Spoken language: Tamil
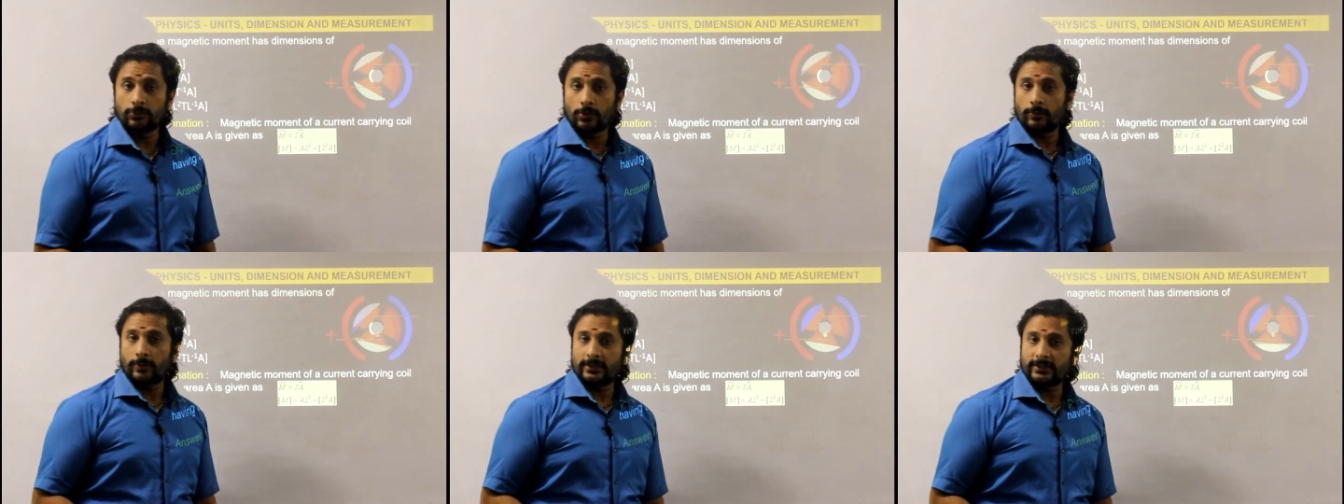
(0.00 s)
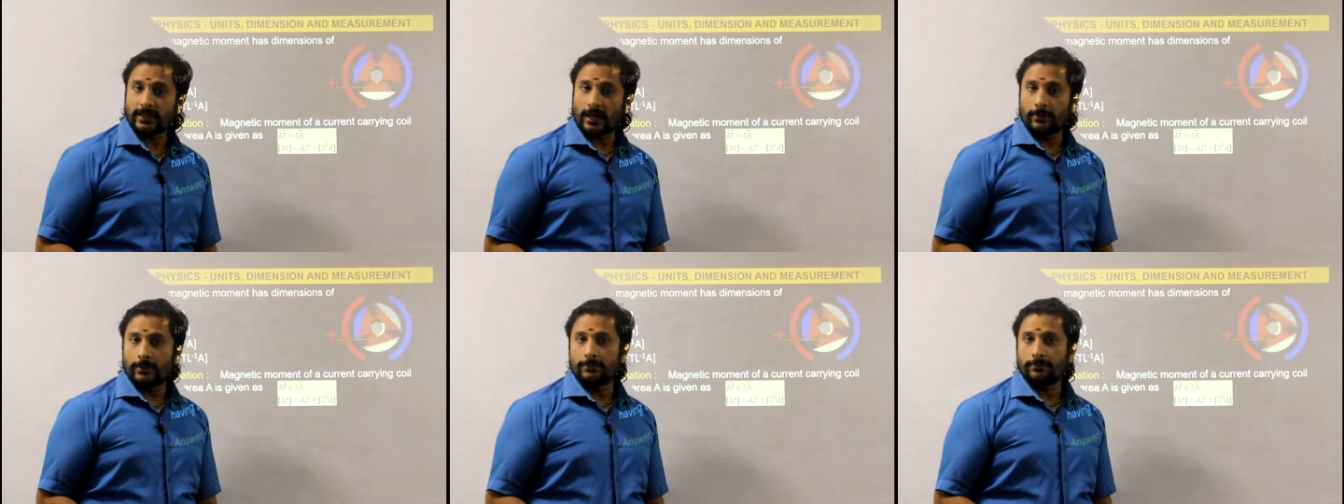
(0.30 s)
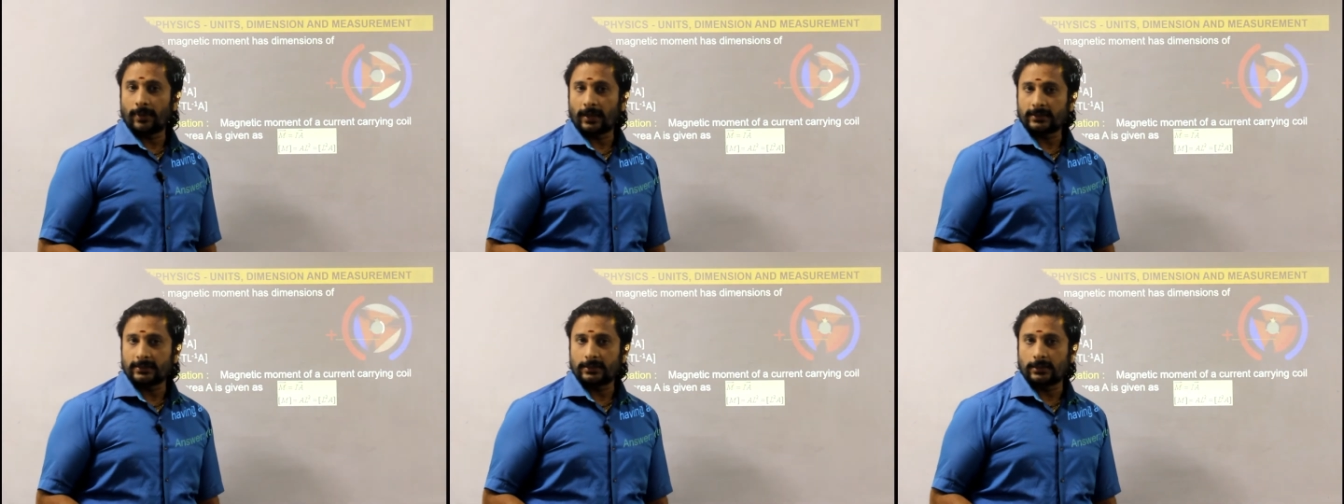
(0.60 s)
மூமெண்ட் அப்படின்னு
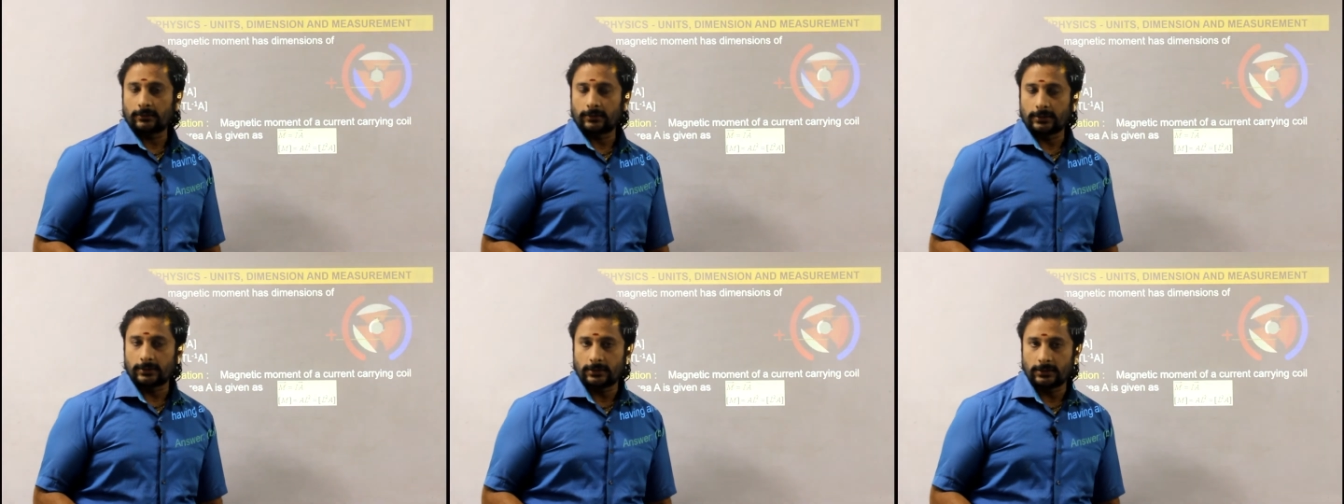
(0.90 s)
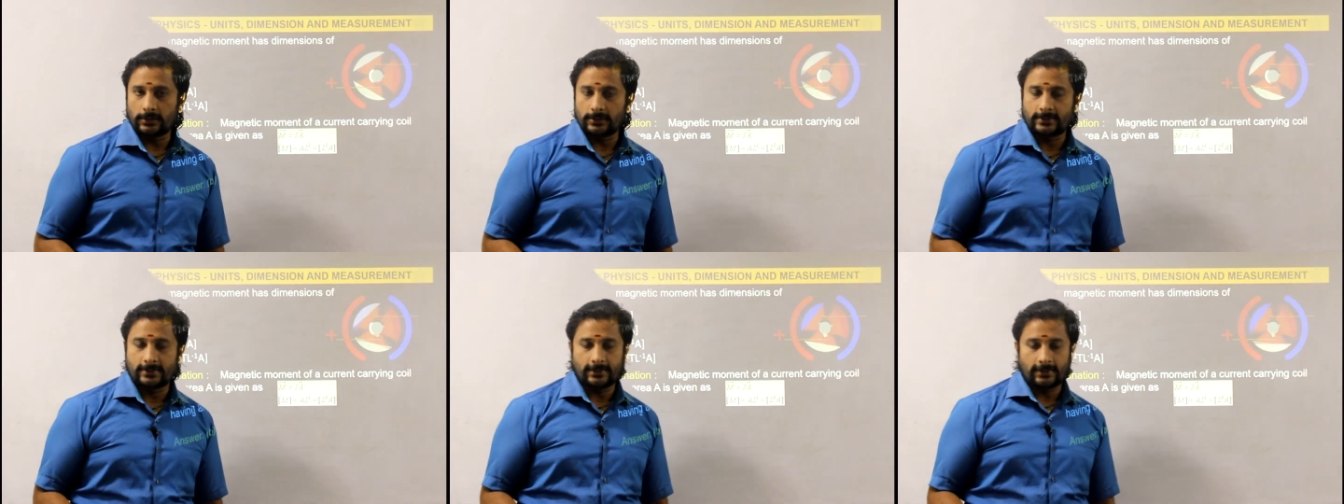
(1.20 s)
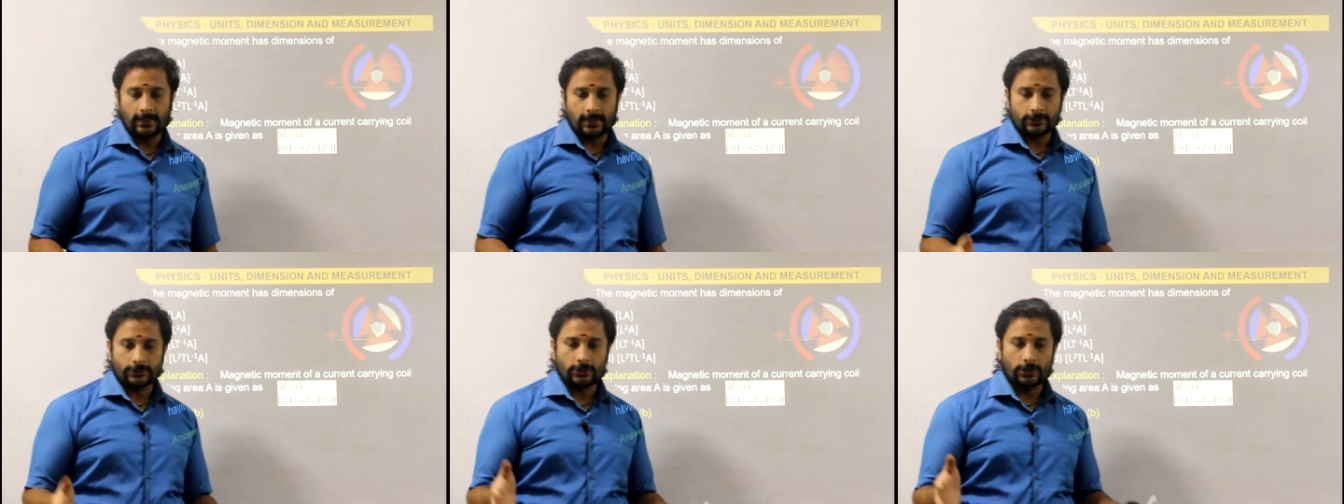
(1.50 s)
பார்த்தீங்கன்னா வந்து சி
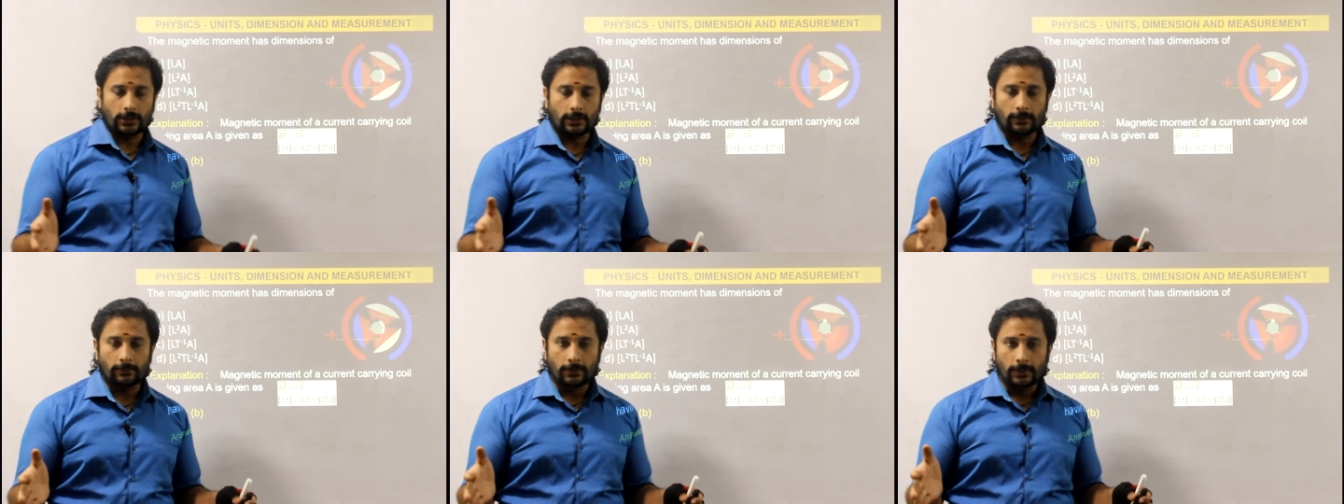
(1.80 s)
ஆக்சுவலா